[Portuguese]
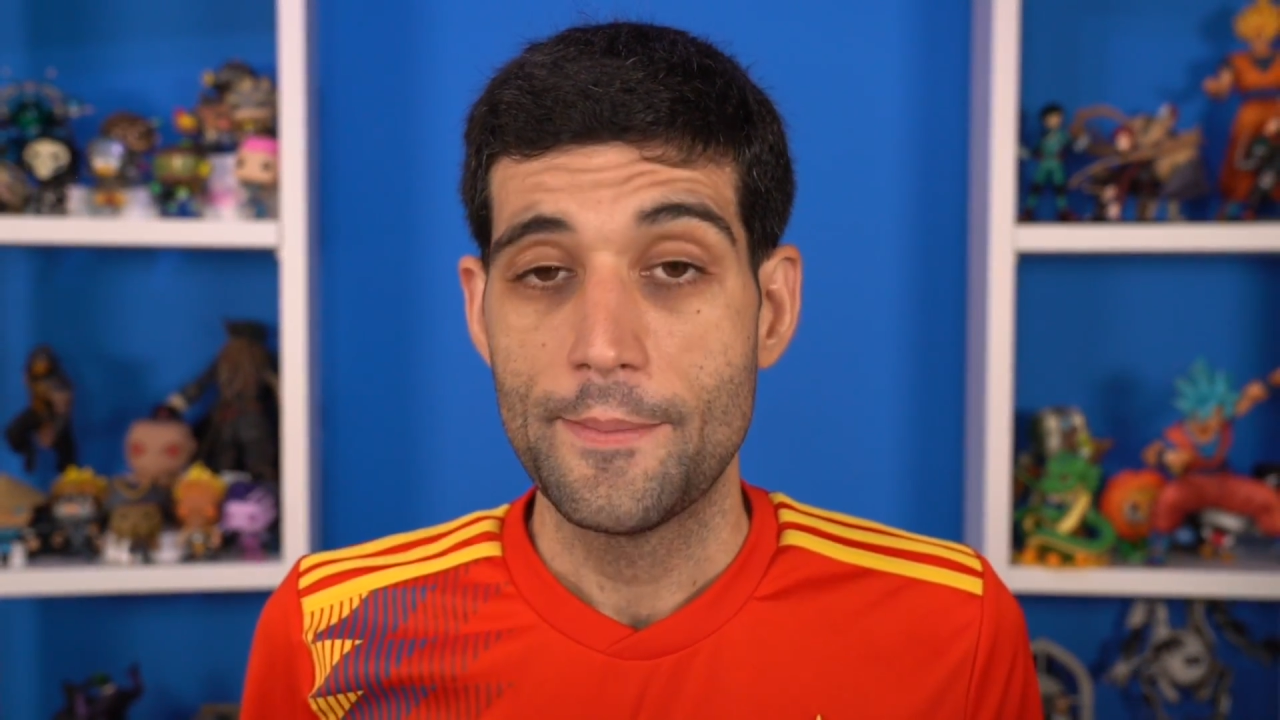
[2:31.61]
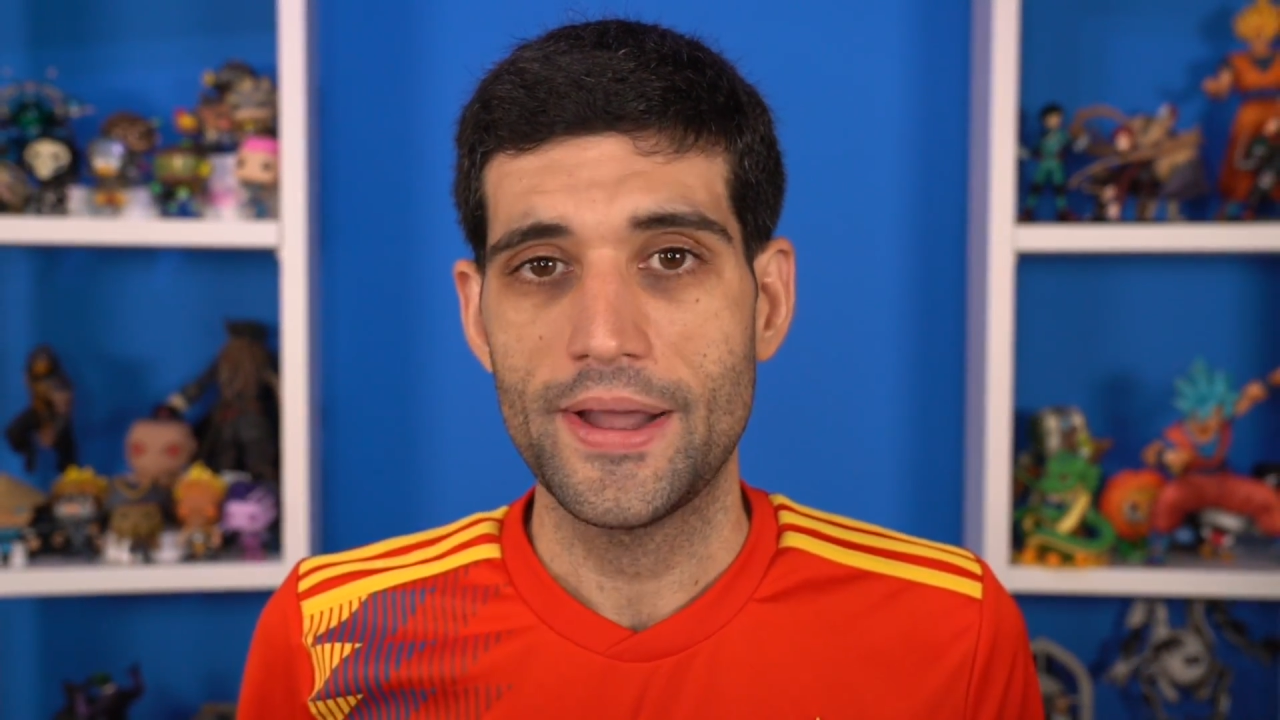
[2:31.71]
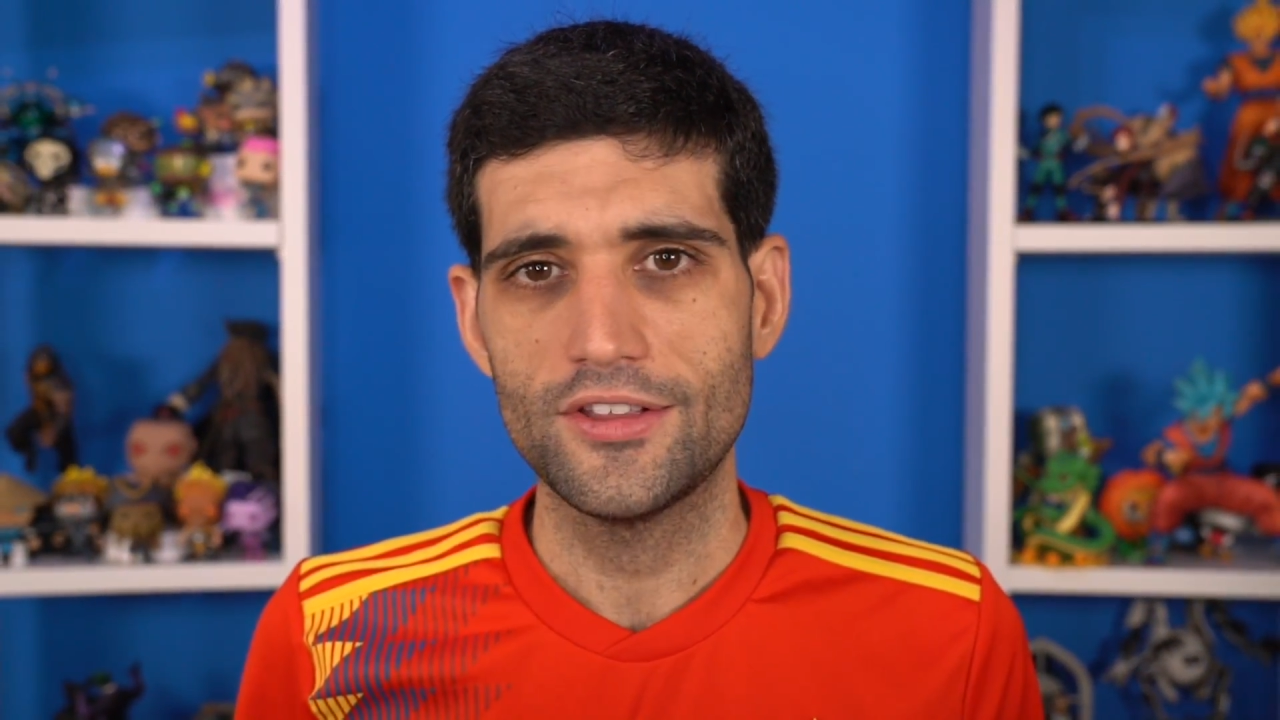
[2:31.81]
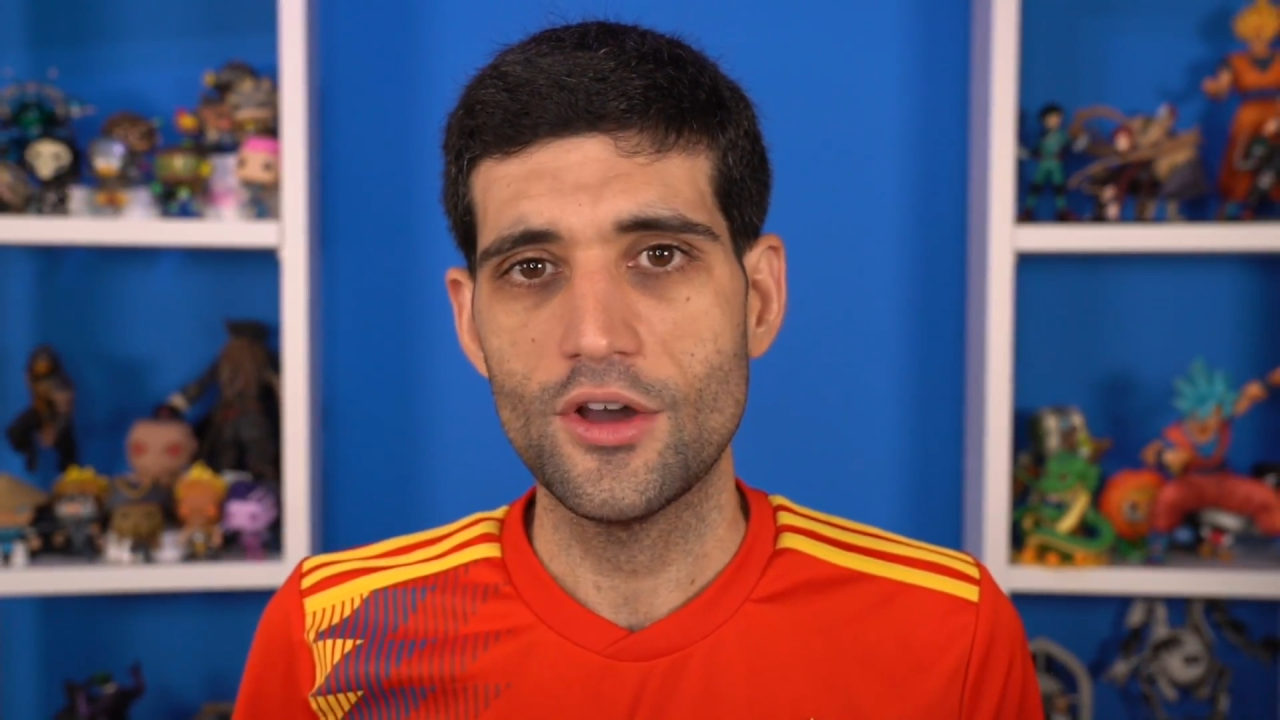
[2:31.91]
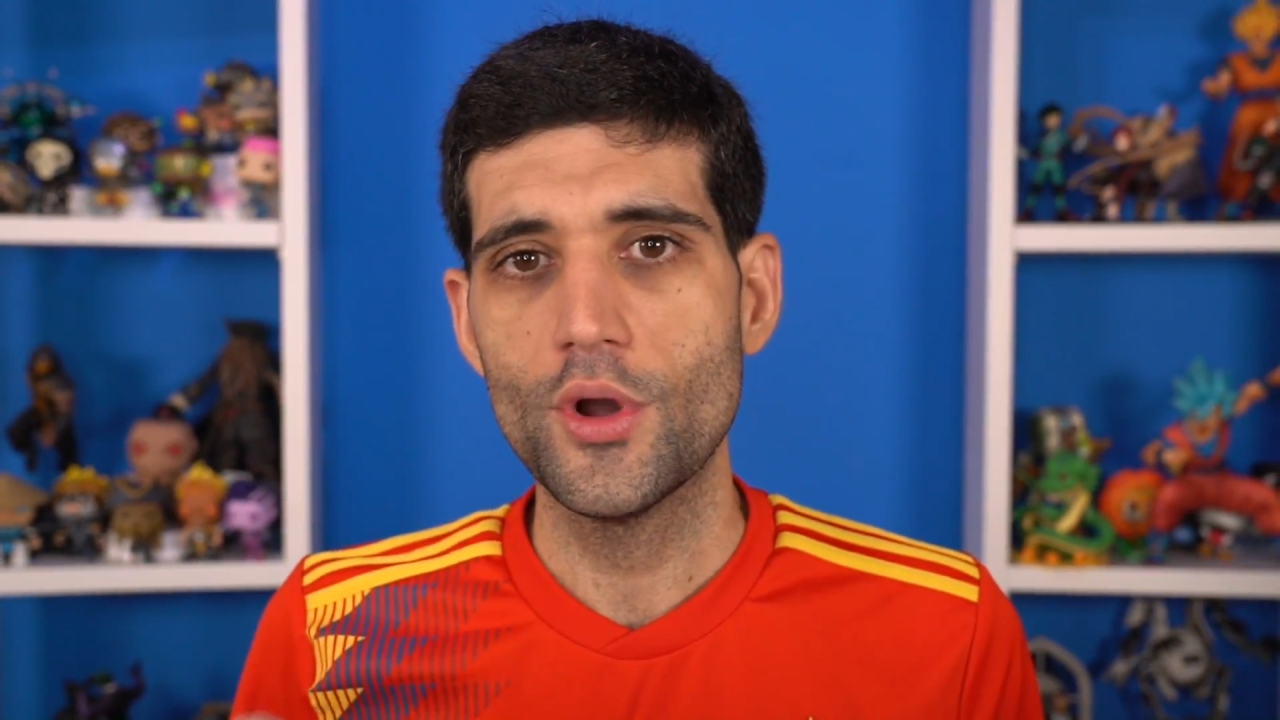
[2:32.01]

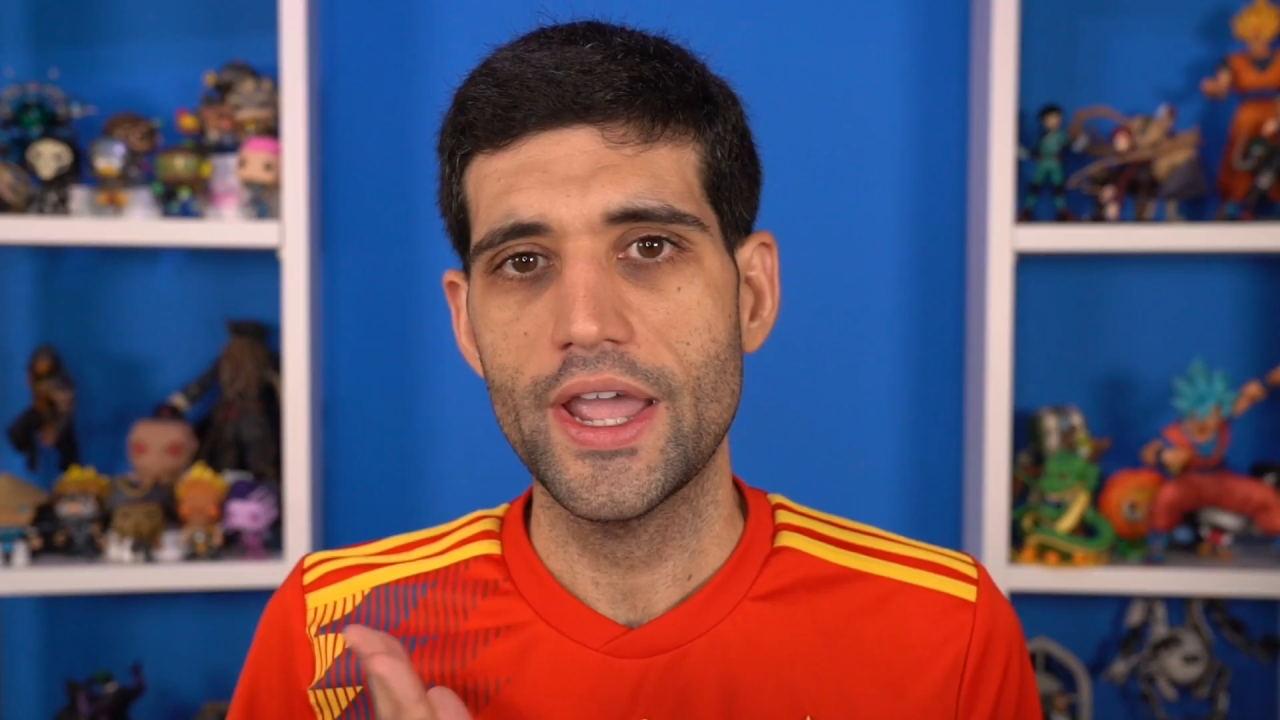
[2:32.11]
Mas é um